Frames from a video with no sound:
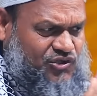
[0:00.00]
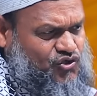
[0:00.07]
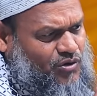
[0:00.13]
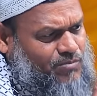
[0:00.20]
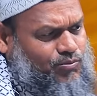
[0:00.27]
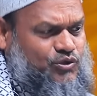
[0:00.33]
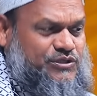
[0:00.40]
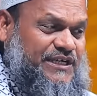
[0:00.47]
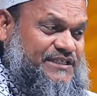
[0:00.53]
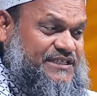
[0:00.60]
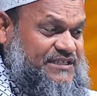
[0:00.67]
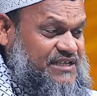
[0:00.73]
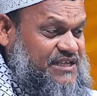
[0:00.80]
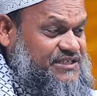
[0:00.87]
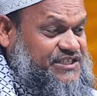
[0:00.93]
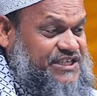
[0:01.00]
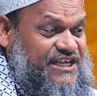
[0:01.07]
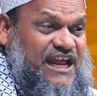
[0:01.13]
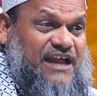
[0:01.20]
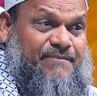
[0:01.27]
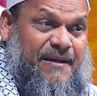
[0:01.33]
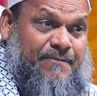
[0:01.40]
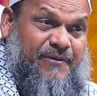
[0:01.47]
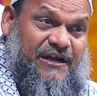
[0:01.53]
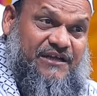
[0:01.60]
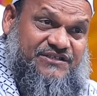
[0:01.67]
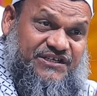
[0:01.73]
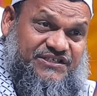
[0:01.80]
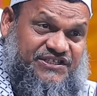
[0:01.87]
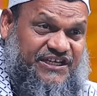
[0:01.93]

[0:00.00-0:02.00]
রসুল বুঝেছেন যে জেনার ব্যাপার আছে